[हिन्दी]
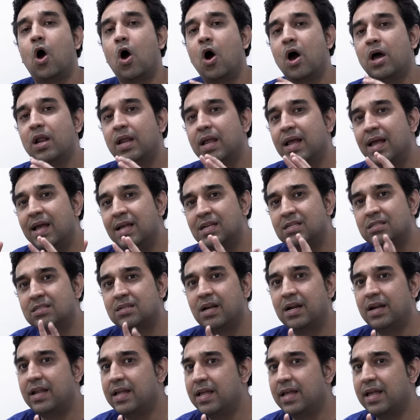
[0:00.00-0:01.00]
और इस
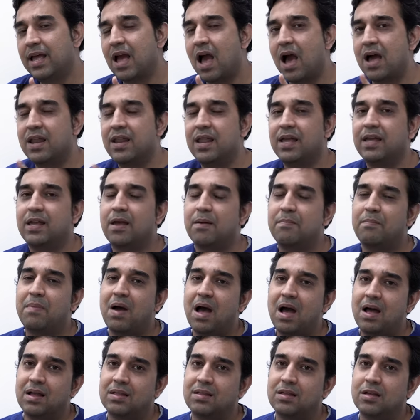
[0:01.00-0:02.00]
स्टडी के आने के
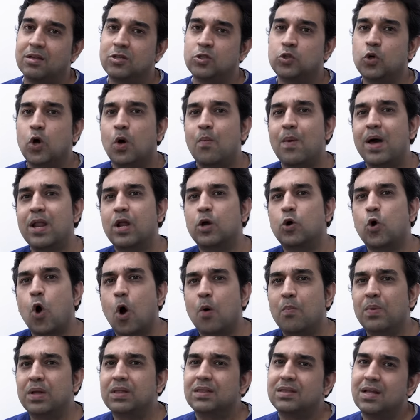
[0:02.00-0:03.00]
बाद जो हमारा
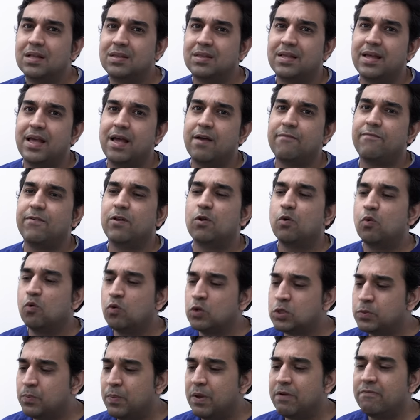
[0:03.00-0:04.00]
कॉमन तथ्य है फिर
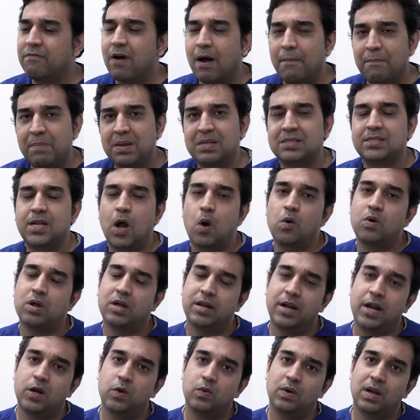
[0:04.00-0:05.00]
उस पर वापस
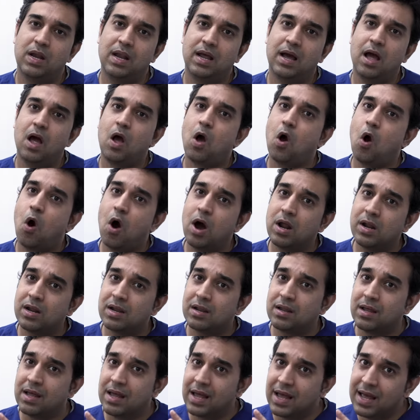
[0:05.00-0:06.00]
डाउट क्रिएट होने लगा
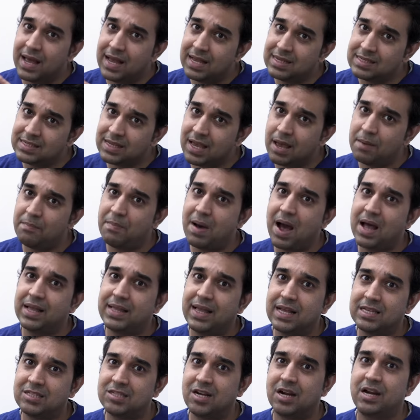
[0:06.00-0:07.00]
और इसके बाद
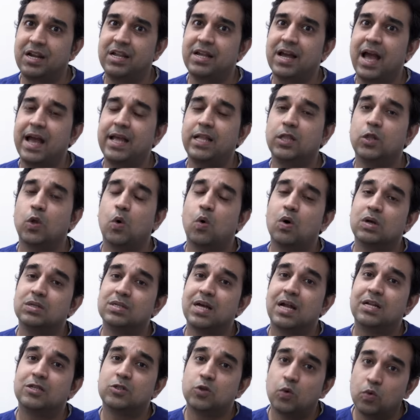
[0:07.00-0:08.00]
एक स्टडी आई
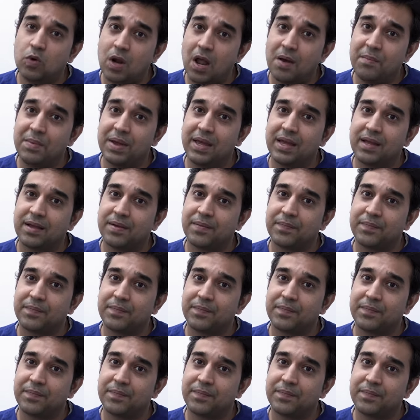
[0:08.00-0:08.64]
2014 में